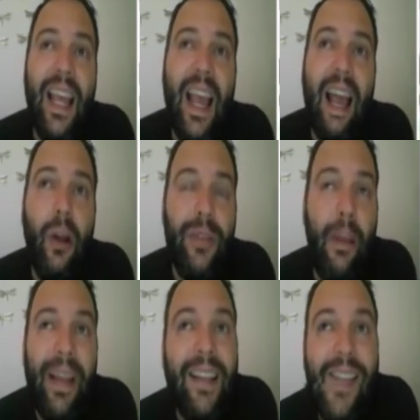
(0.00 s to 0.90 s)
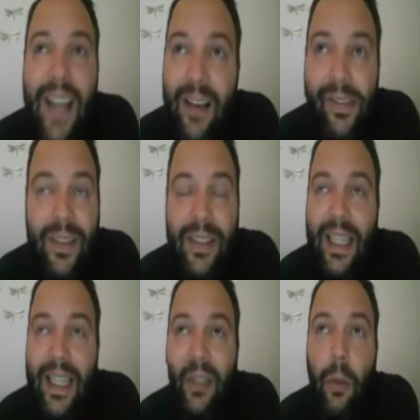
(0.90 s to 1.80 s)
los amenazaban de
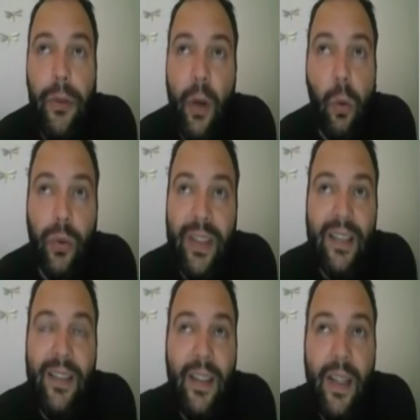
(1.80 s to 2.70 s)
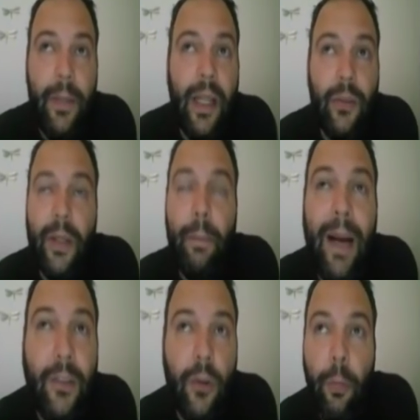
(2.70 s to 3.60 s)
que no podían cruzarse determinados
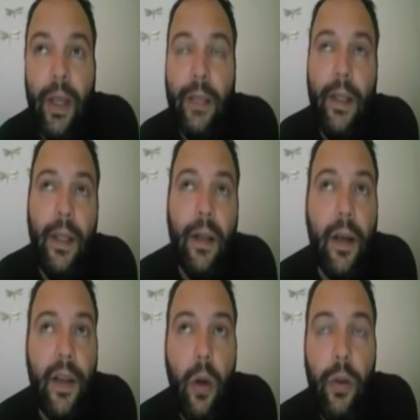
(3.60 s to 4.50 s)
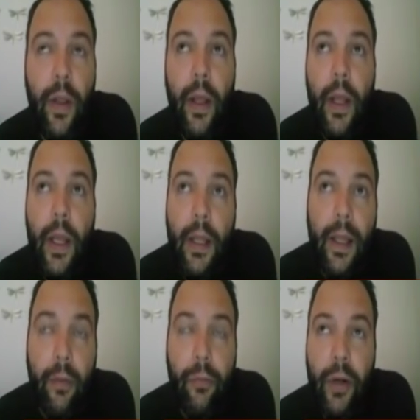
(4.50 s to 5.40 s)
espacios porque tenían el riesgo de,
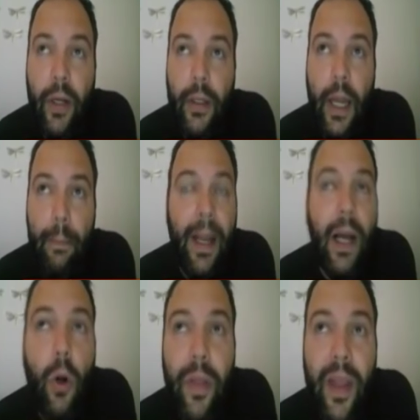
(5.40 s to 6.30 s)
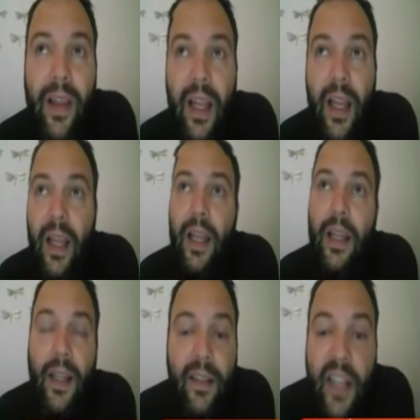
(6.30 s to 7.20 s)
que fueran blancos de, de,
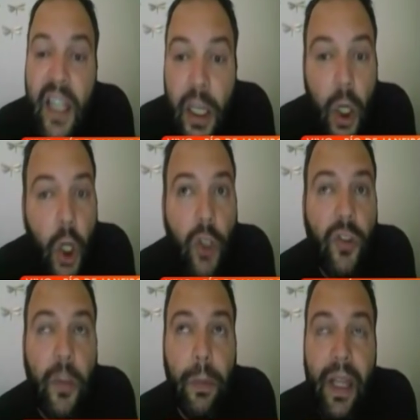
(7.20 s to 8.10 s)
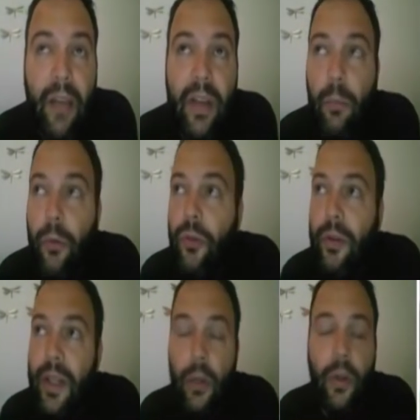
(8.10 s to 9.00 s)
tiros, porque había
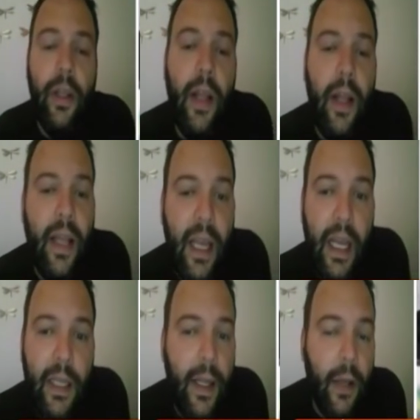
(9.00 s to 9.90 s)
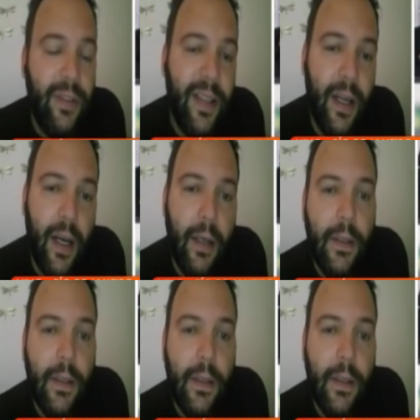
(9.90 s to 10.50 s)
muchos tiradores de élite, o sea...